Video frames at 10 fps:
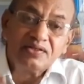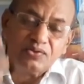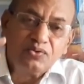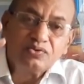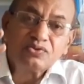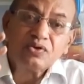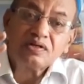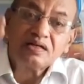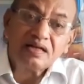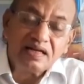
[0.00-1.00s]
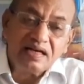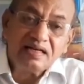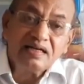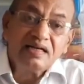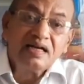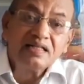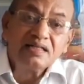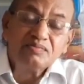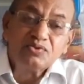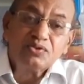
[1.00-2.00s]
யூங் சொல்கின்ற இந்த
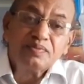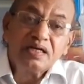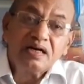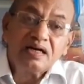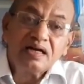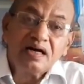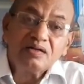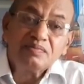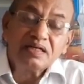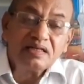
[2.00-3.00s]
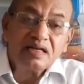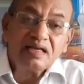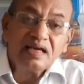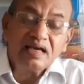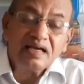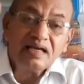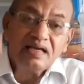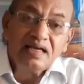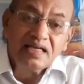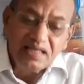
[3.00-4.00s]
முழுமையான ஆளுமை நிலையை
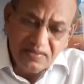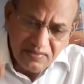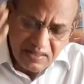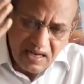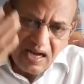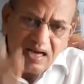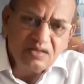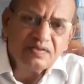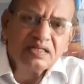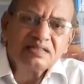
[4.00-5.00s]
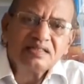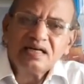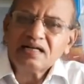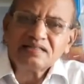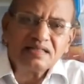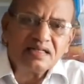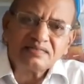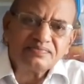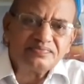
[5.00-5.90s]
இவர் ஆறு வயசுலேயே அடைஞ்சிடுறார்